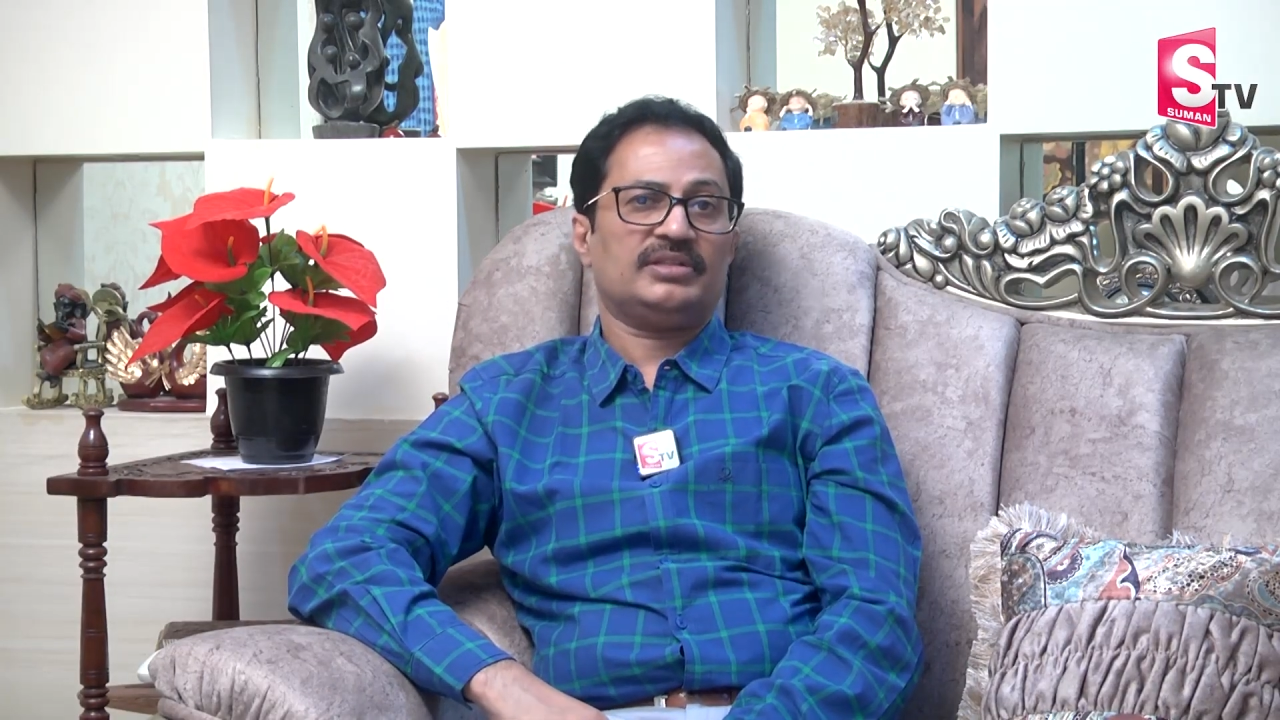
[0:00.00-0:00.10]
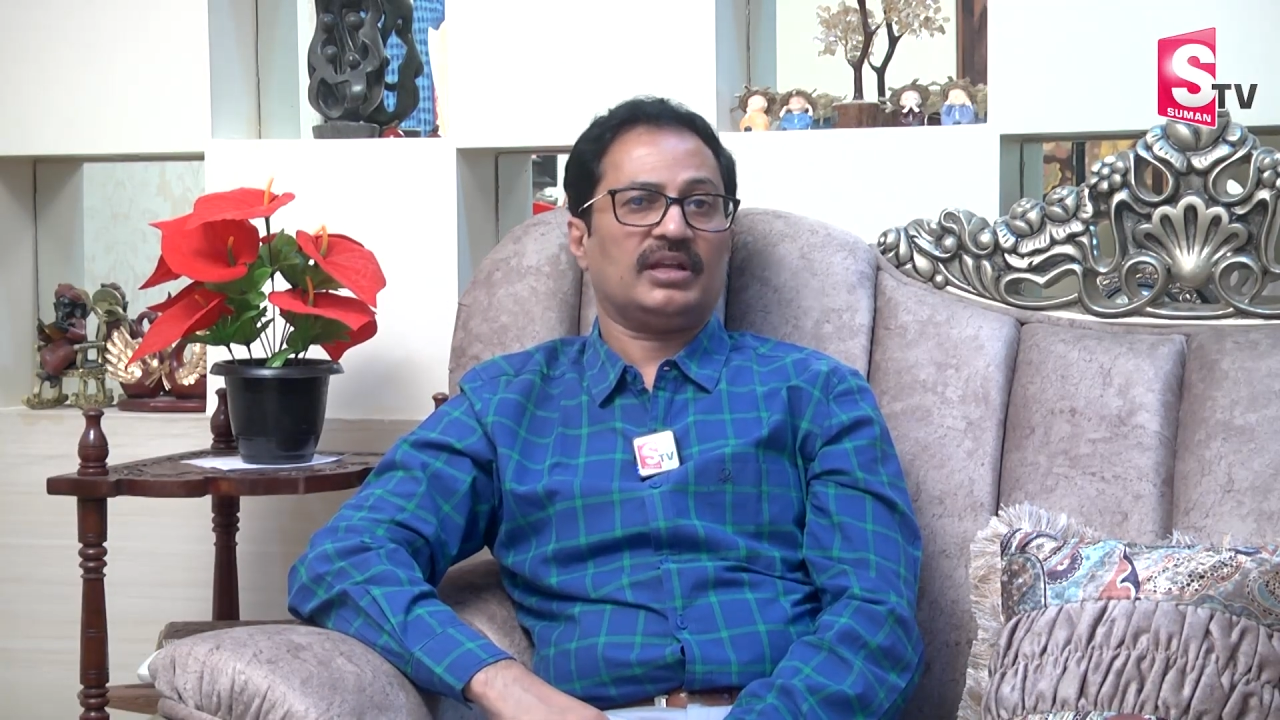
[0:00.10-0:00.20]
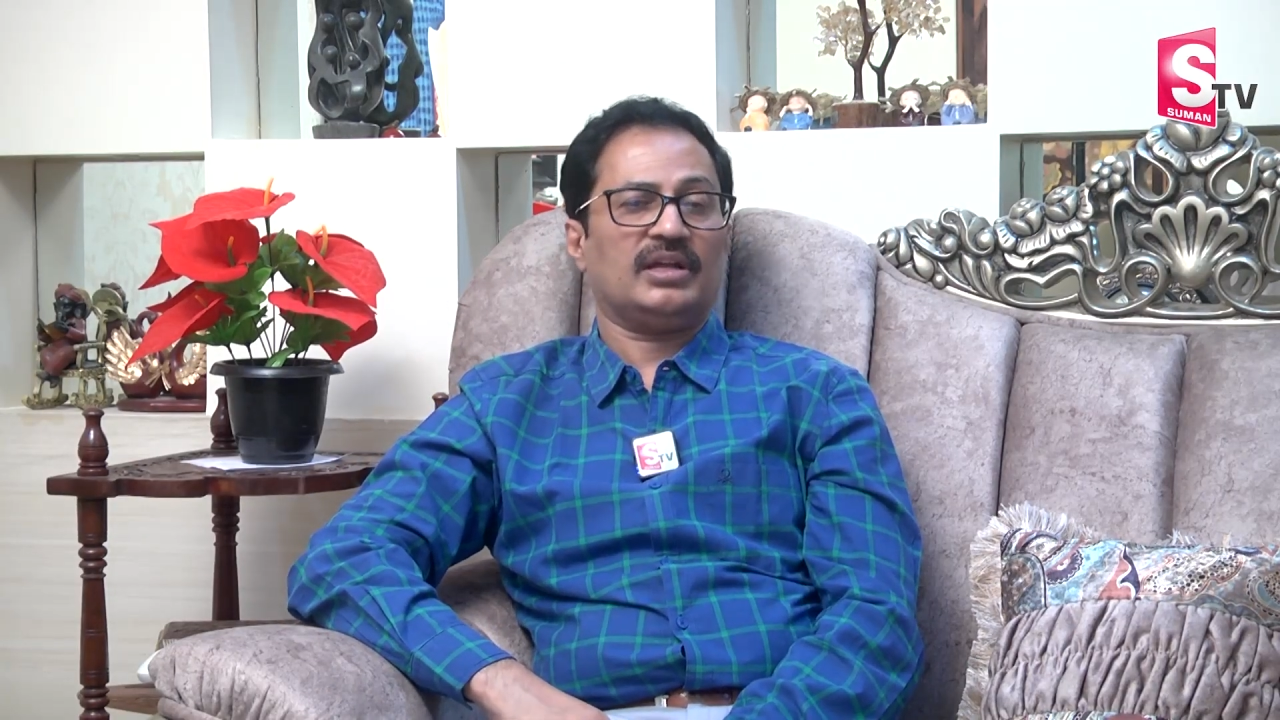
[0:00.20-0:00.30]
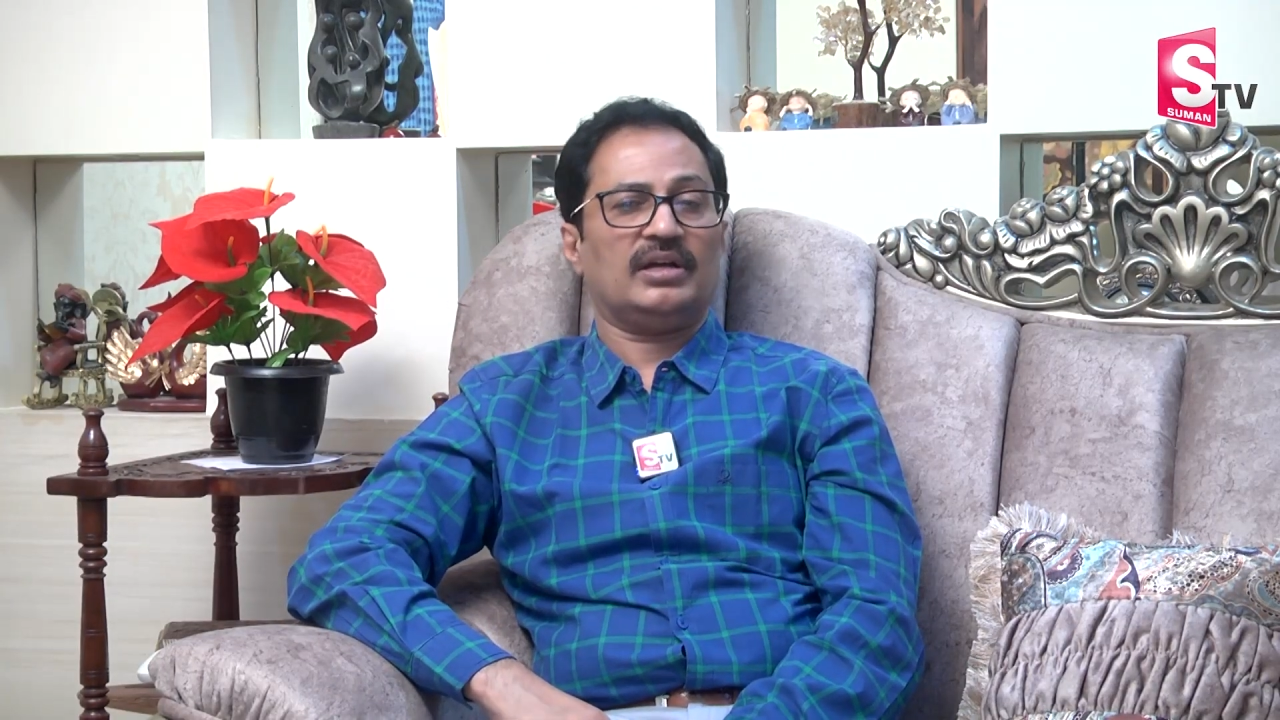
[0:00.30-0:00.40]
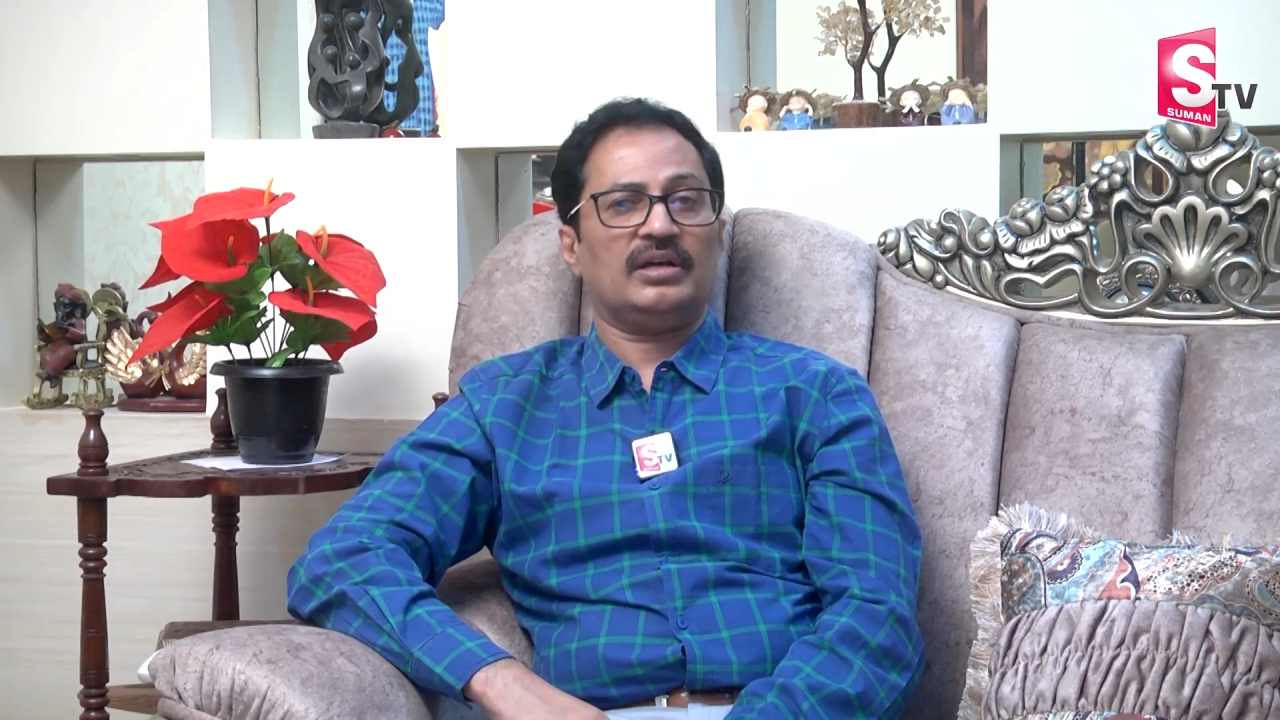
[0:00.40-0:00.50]

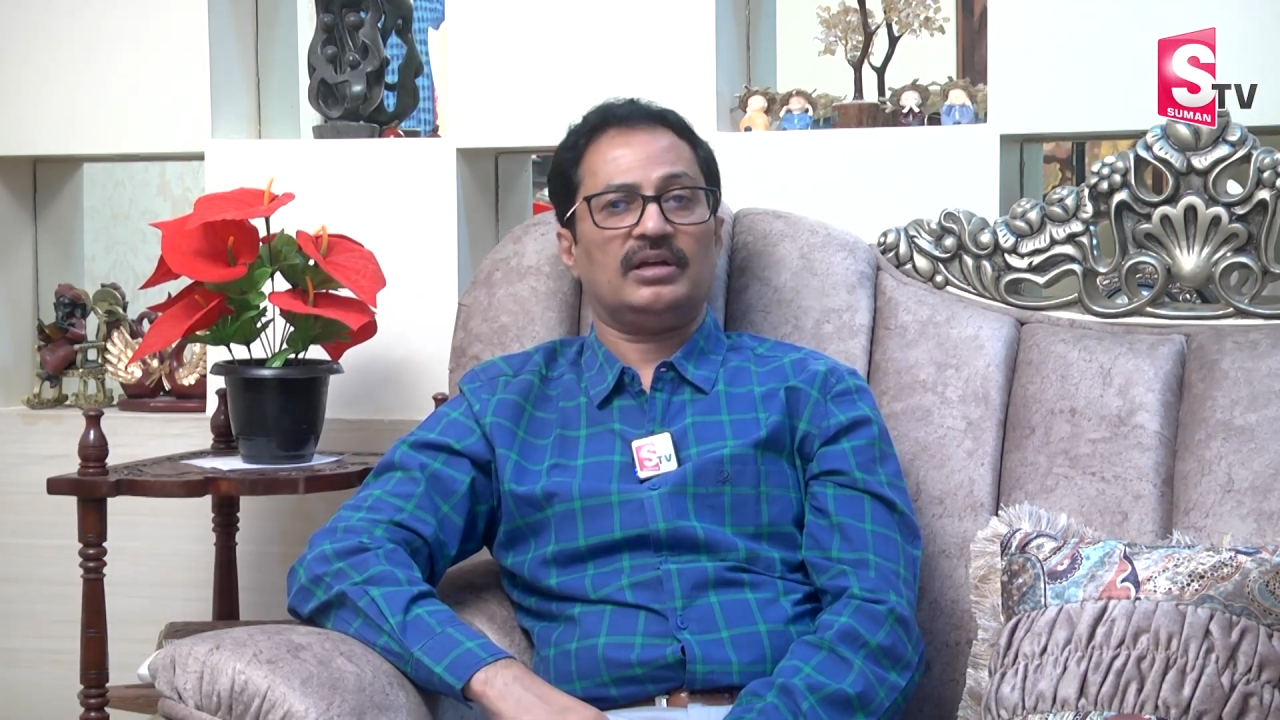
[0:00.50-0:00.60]
చాలా